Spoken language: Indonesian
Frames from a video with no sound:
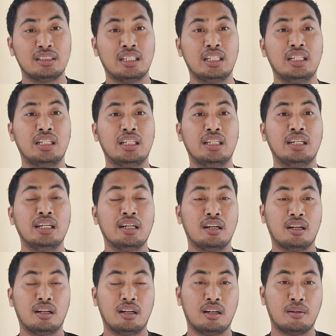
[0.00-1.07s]
Jadi,
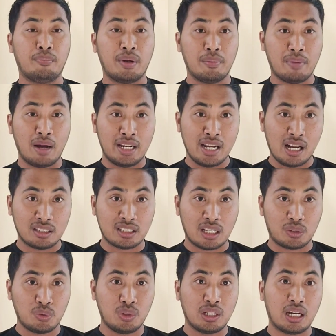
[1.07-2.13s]
e, pribadi yang
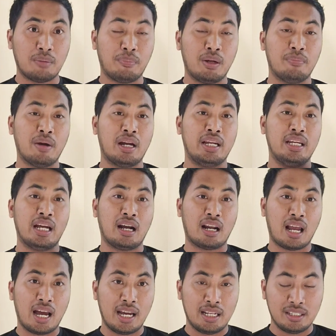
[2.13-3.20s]
satu dengan pribadi yang
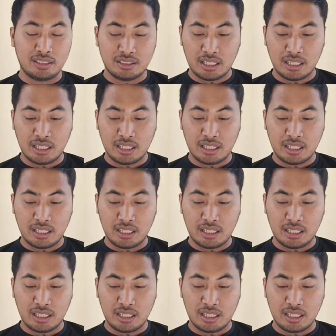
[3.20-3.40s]
lain.